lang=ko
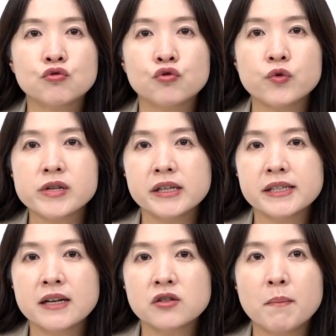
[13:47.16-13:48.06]
국고채
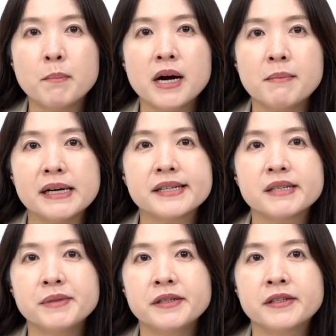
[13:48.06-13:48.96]
시장 전망
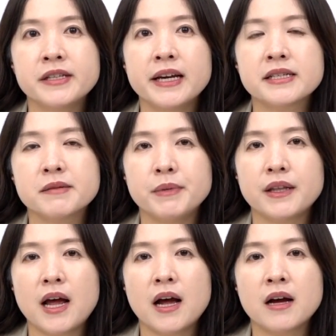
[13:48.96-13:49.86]
말씀을
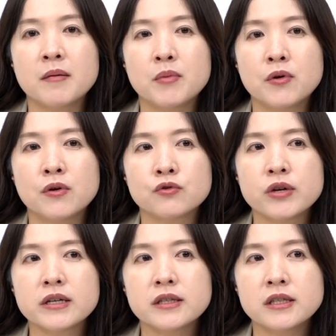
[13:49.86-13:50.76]
드리겠습니다. 뭐
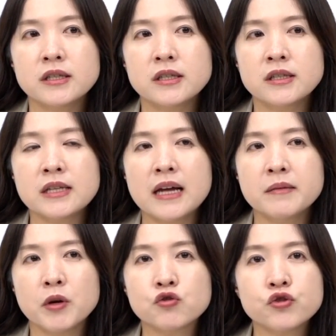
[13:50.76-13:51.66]
최근
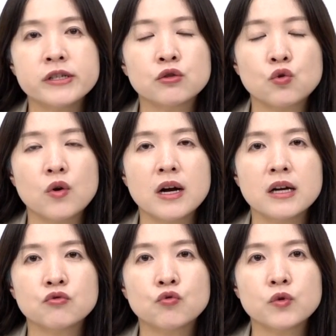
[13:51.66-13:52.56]
한 몇 주일
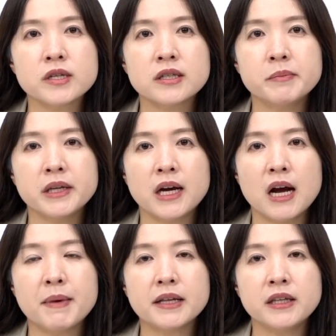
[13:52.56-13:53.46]
동안 국고채
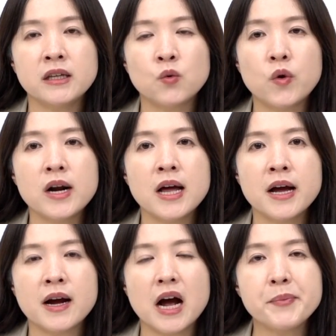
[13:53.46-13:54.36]
금리가 많이
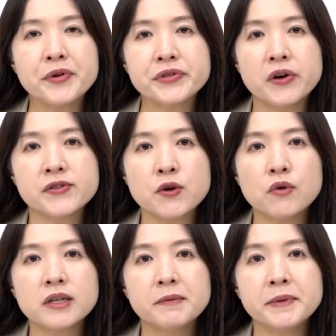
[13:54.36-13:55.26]
올라가면서
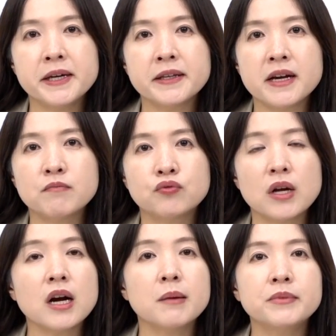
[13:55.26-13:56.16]
채권 금리에 대한
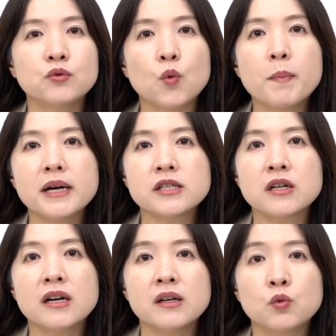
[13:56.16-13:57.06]
부담감들
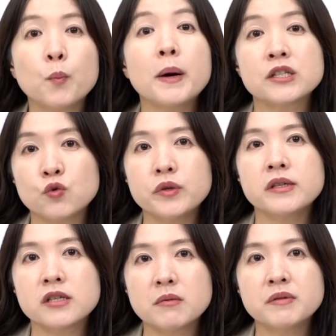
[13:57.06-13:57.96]
높아지고 높아지고
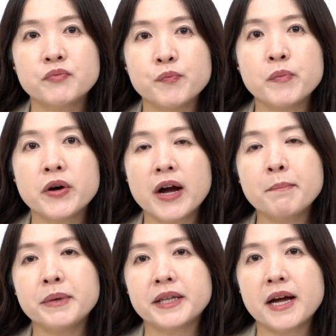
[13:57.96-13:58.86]
있는 점은
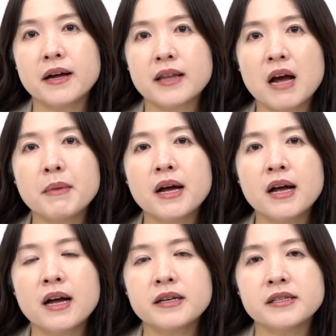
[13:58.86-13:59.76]
분명합니다.
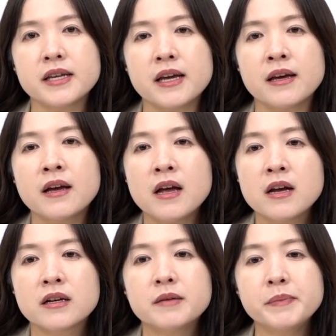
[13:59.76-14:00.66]
다만 이제
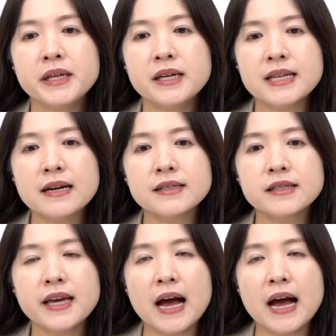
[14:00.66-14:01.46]
금리 상승의